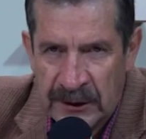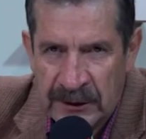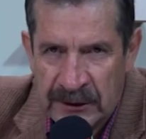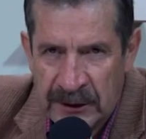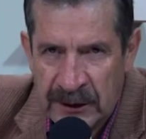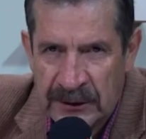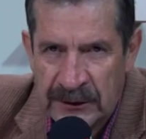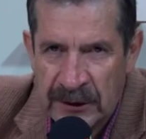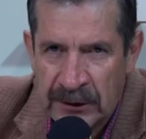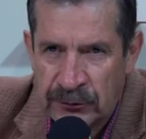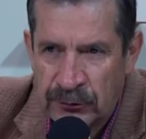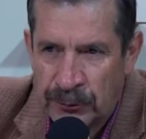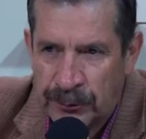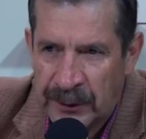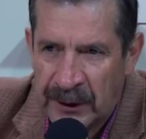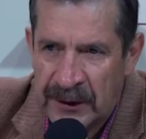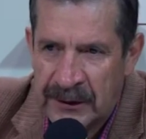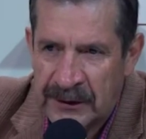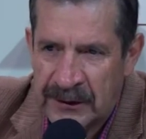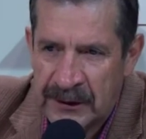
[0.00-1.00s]
Y si es el
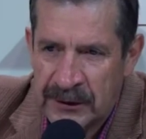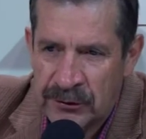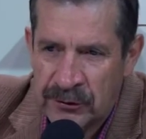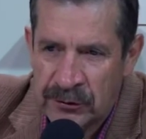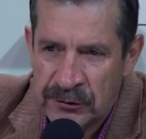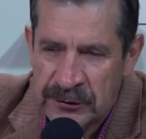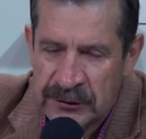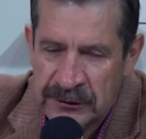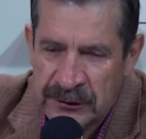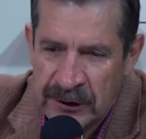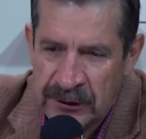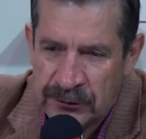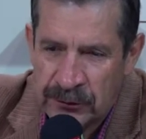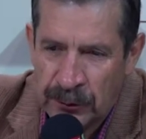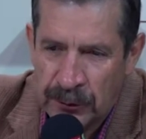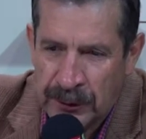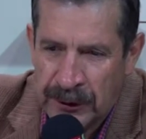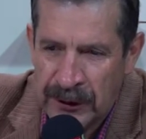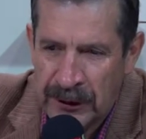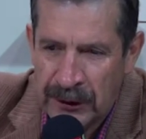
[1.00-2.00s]
suplente, entonces el
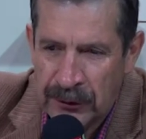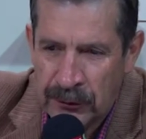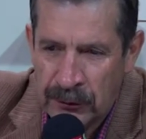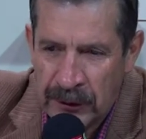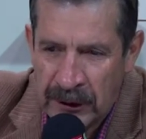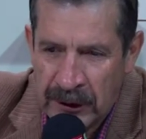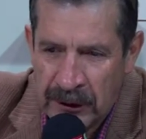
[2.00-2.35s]
sobrino,